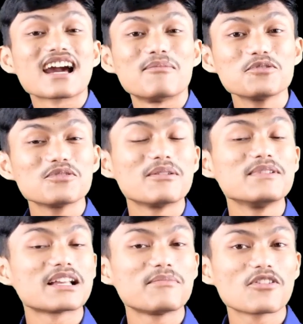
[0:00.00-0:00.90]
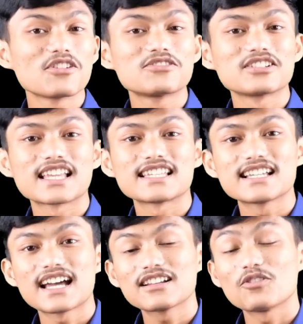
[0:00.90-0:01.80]
Kamu juga bisa
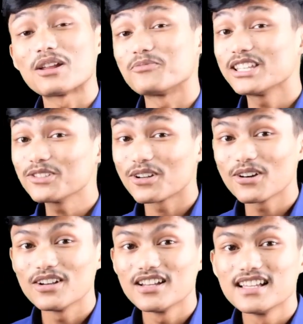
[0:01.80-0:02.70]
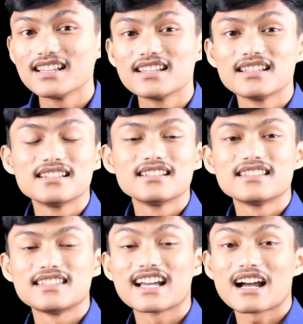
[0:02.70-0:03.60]
mengkonsultasikan keluhanmu itu loh.
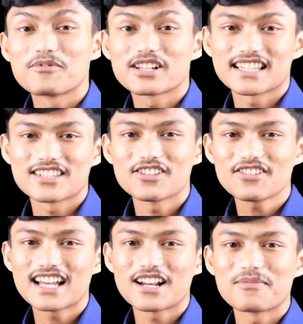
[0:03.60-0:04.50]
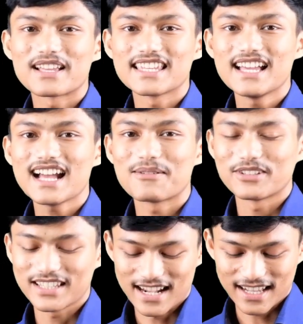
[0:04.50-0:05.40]
Jika kamu rasa cocok dengan obatnya,
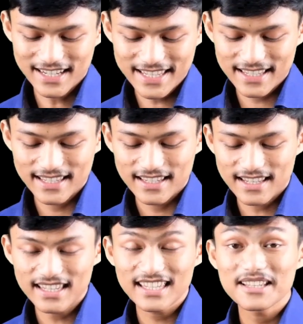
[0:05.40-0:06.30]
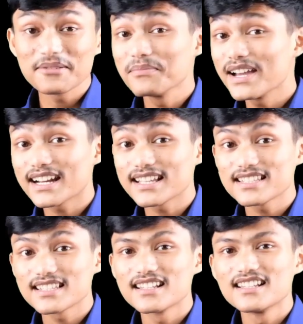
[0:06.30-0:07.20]
kamu tinggal klik, klik, beres.
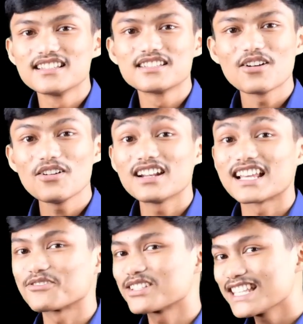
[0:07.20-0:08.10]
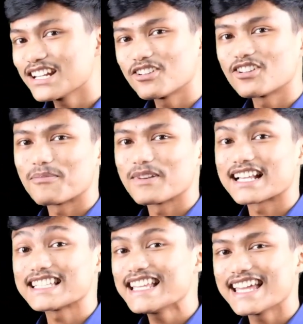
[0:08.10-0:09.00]
So, langsung saja download
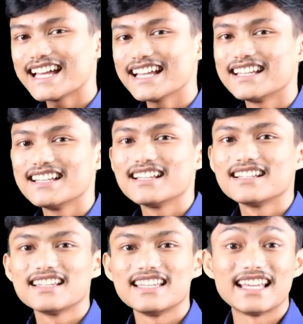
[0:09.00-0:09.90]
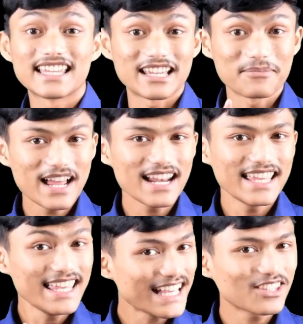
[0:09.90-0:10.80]
aplikasinya ya. Ingat herbal,
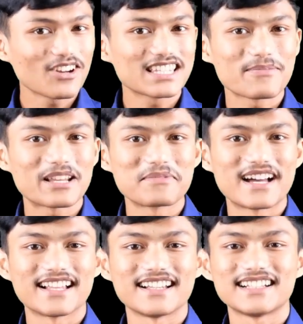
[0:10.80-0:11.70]
ingat Toko Aceh Herbal.